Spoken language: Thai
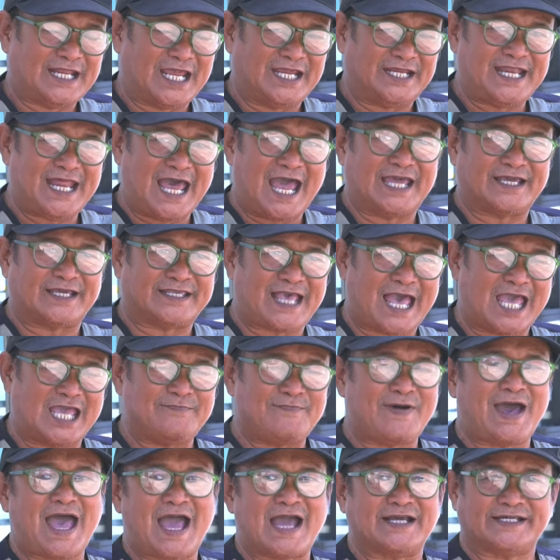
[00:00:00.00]
อันไหนได้ใช้
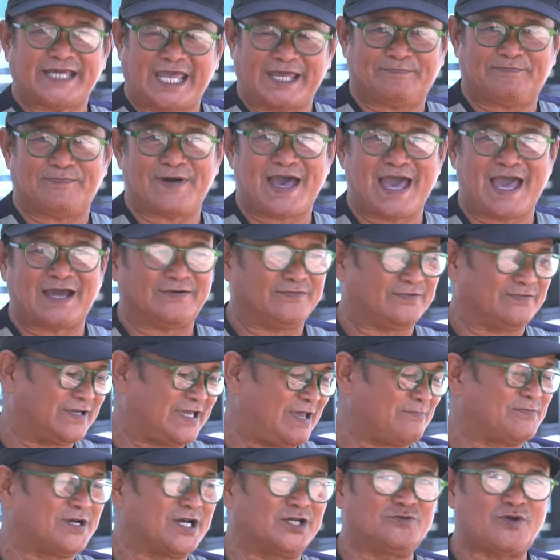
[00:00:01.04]
บ้างเก็บบ้าง
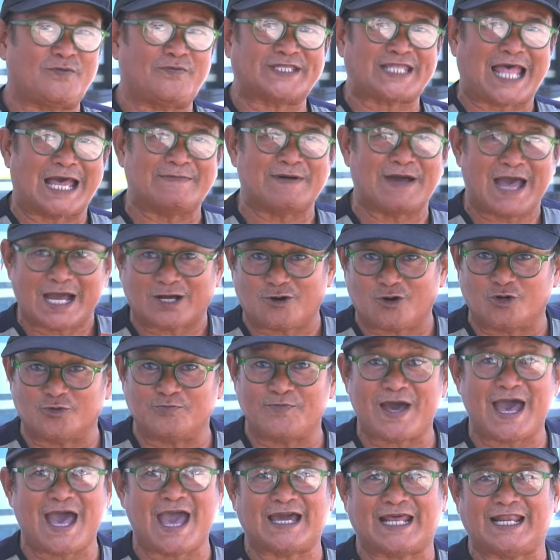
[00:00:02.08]
เก็บเงินไว้ไปตามหาค
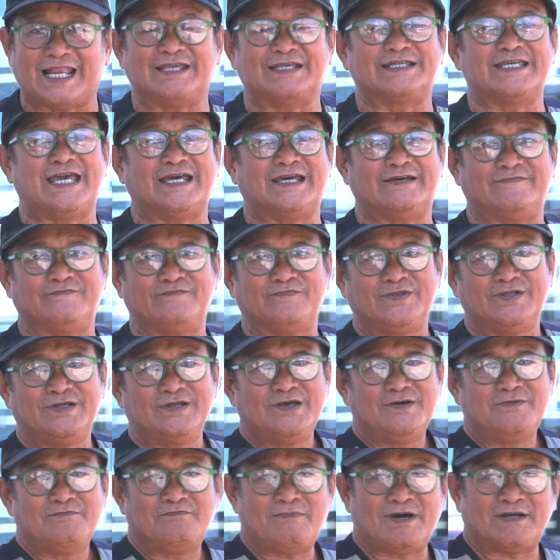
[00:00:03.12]
นบ้างอะไรเงี้ย
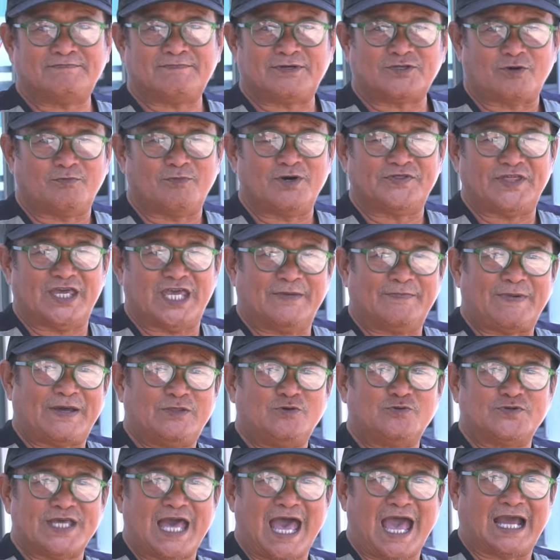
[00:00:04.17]
มันผสมผสาน
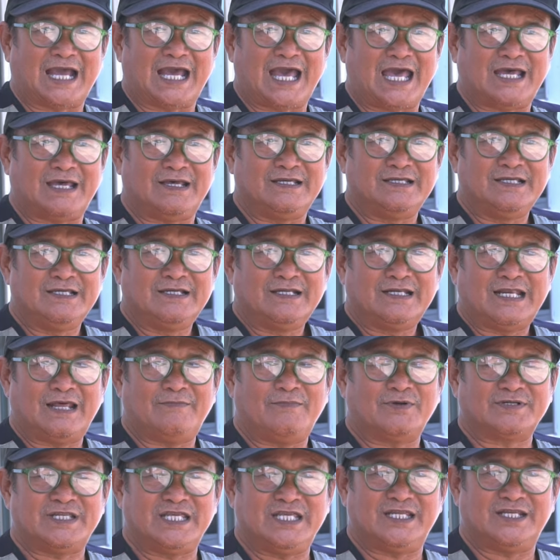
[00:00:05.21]
ไปทุกอย่างฮะ
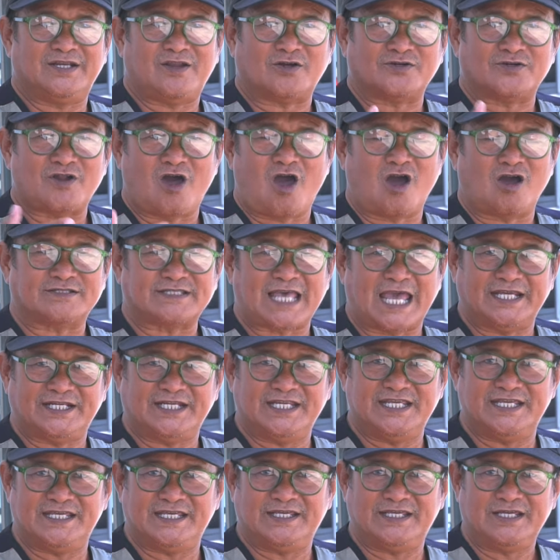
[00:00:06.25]
แล้วบางทีน้องๆใจ
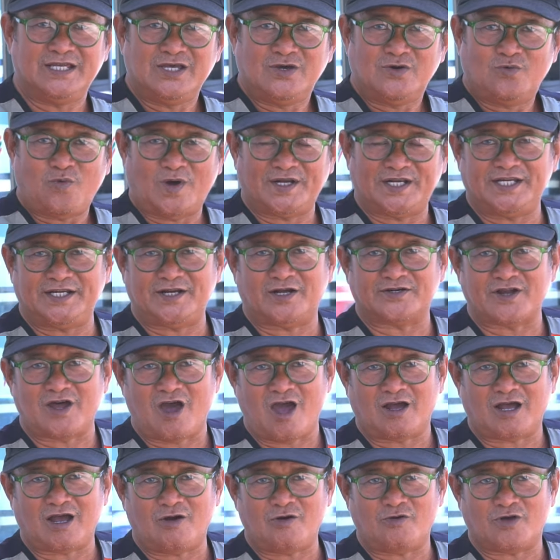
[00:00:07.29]
ดีวันนี้
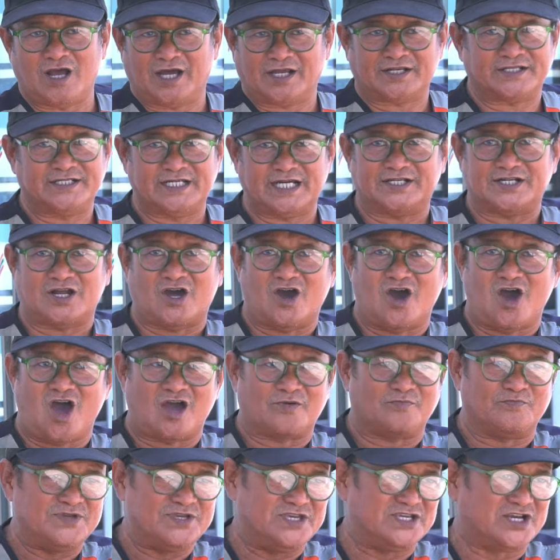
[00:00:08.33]
น้องๆเขาเงินเดือนอ
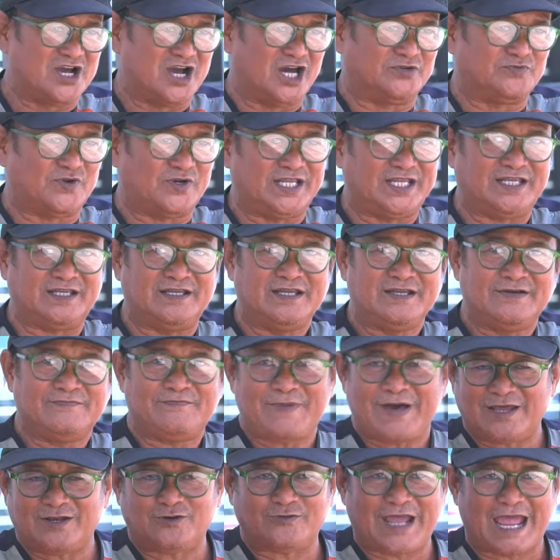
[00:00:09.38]
อกมีเงินวันนี้
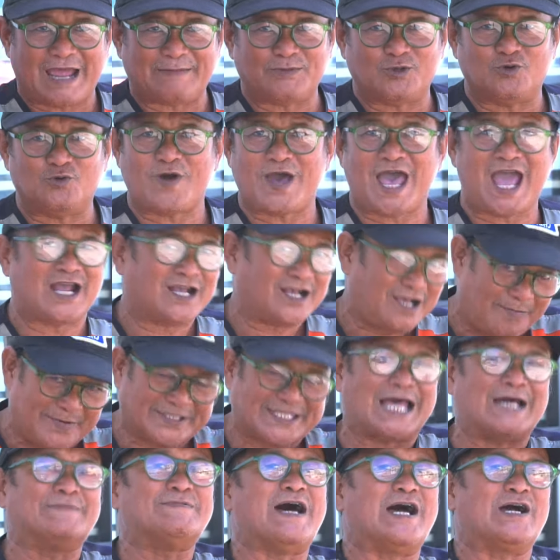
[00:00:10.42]
ป้าลุงแอปหนูว่างก็
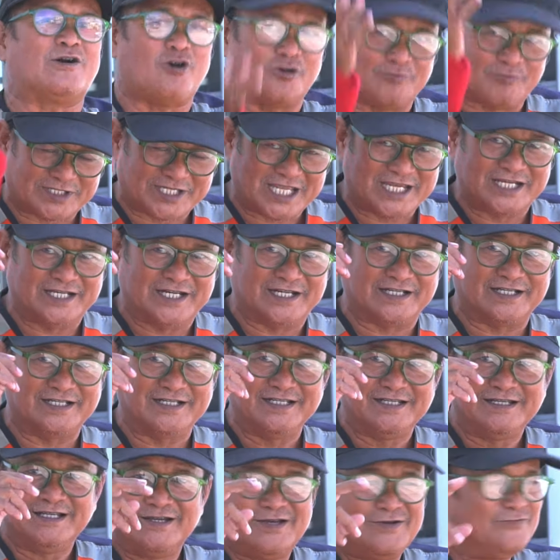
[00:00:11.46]
ไปตามหาคนมาทีหนึ่ง
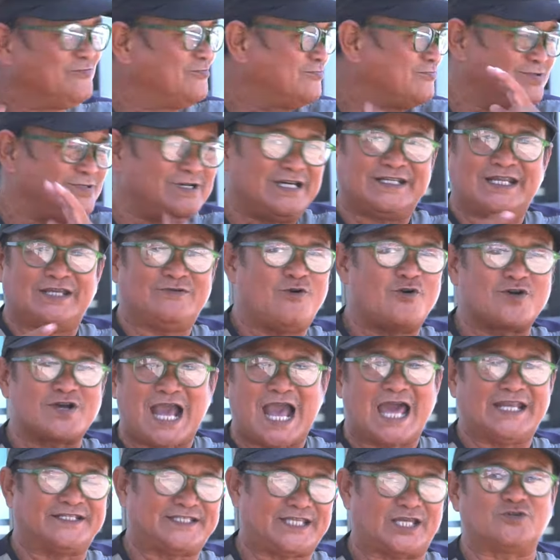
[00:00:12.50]
เพื่อนในว
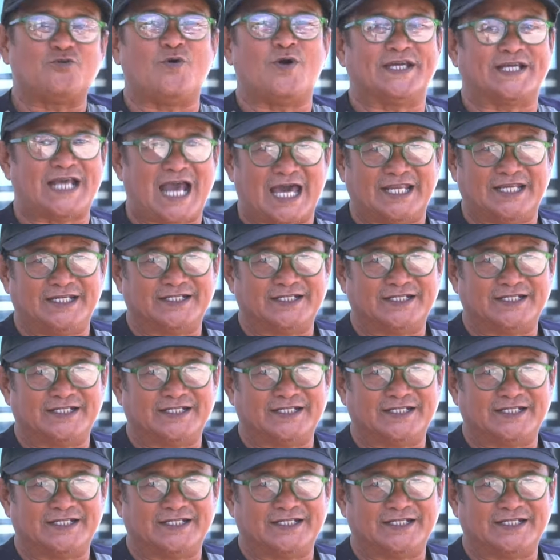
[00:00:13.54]
งการจะช่วย